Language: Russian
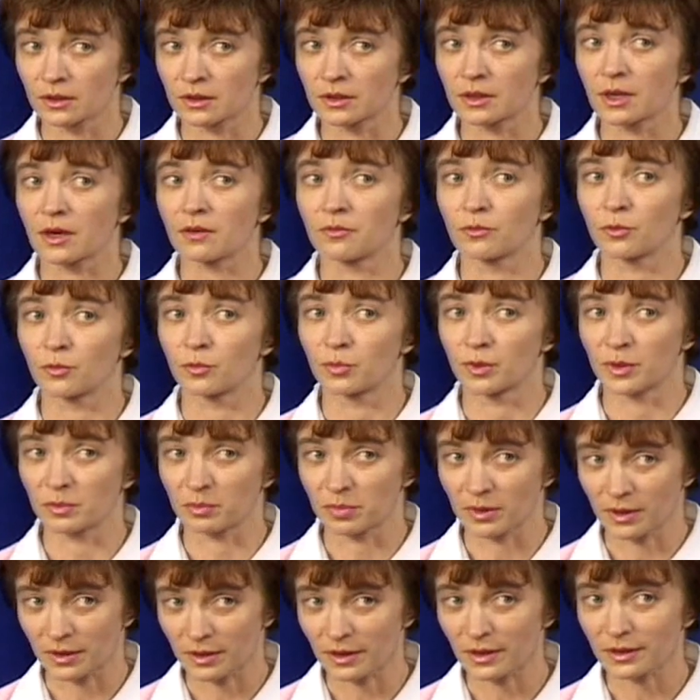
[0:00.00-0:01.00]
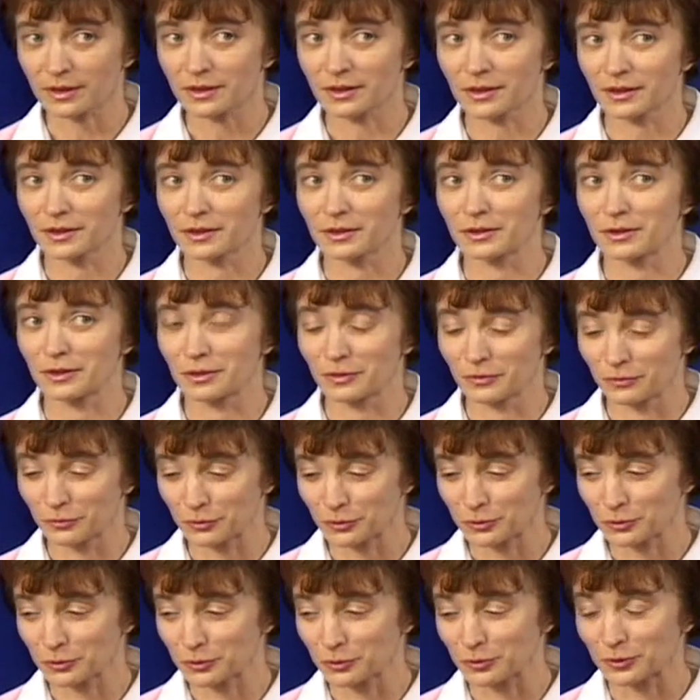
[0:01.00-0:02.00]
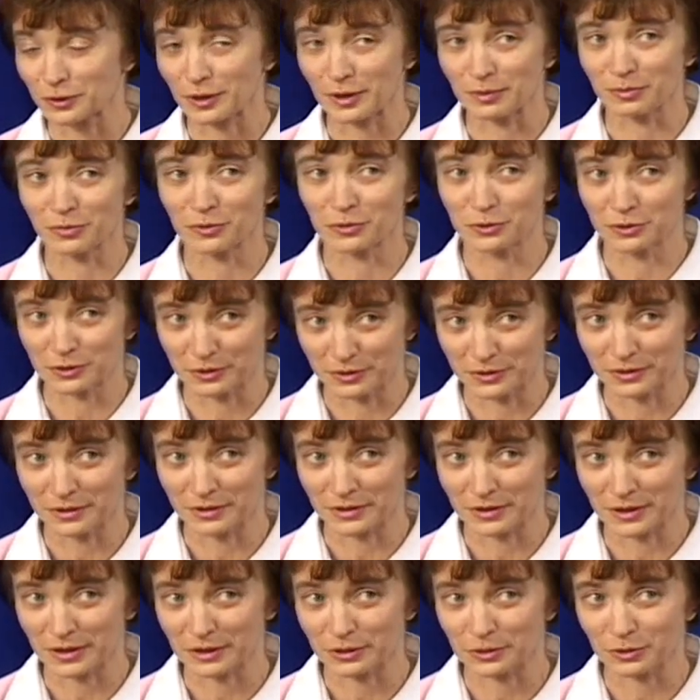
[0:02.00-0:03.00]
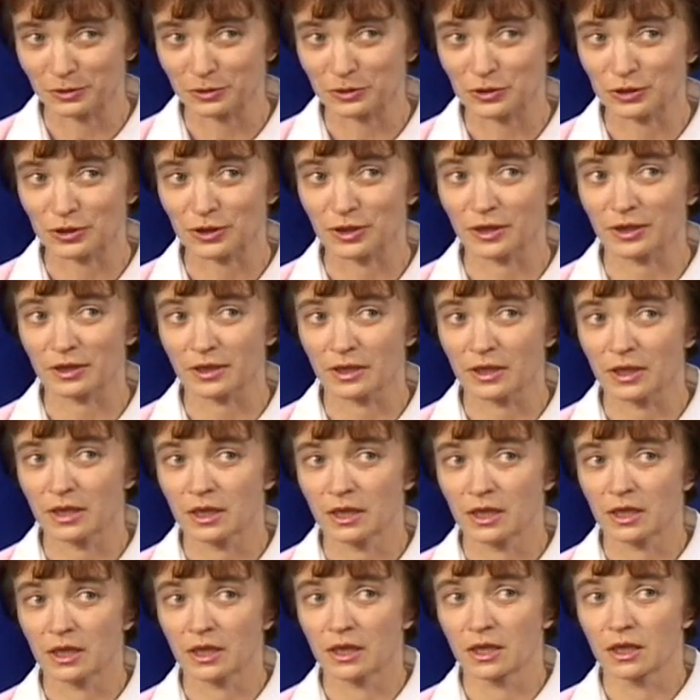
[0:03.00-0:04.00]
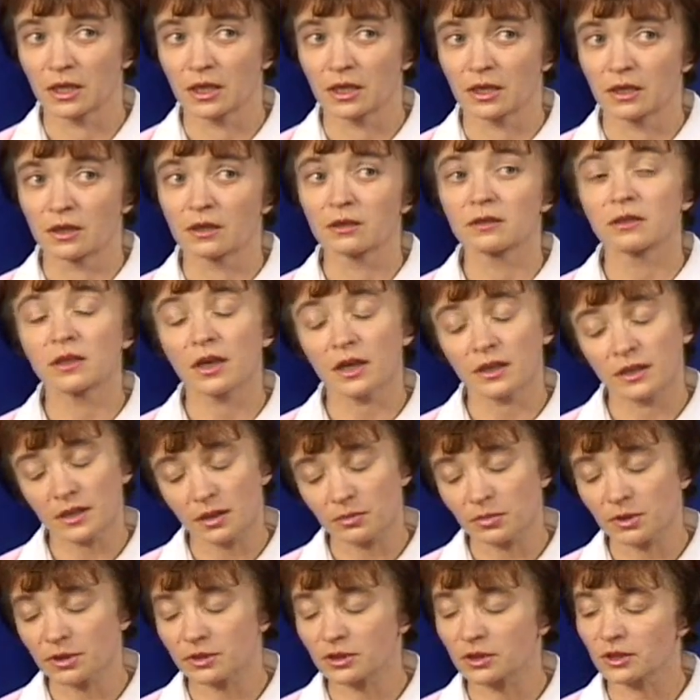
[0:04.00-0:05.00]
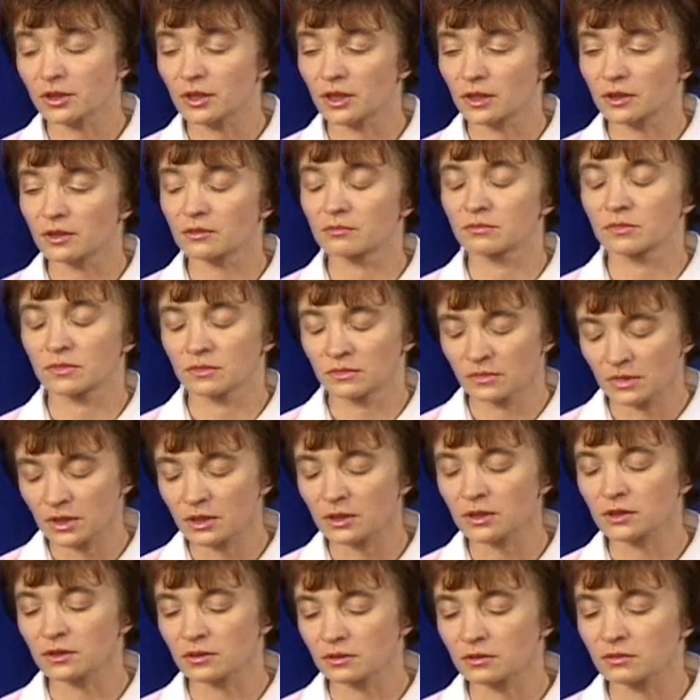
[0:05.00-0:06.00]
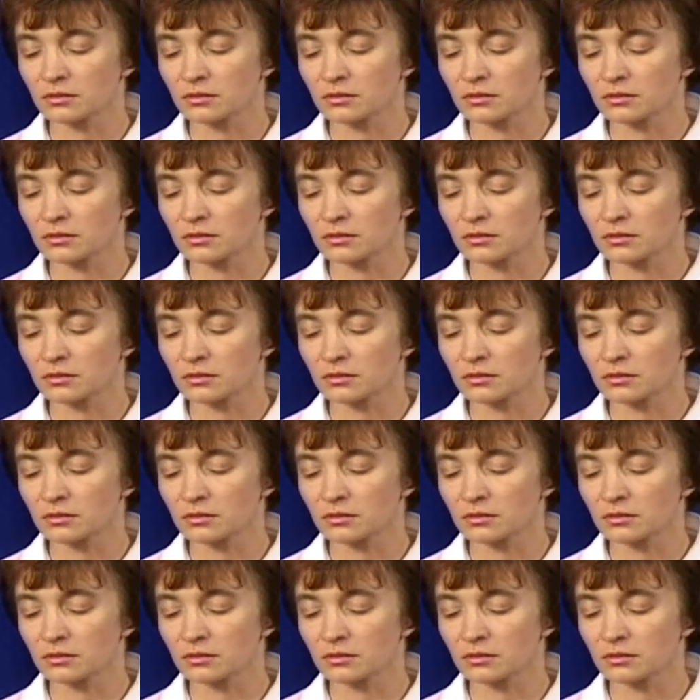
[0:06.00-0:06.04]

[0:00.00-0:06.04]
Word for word: того препарата или вот той работы, которая... То есть таблетки человек... рядом нет, да? Да, таблетки, рядом нет. Работы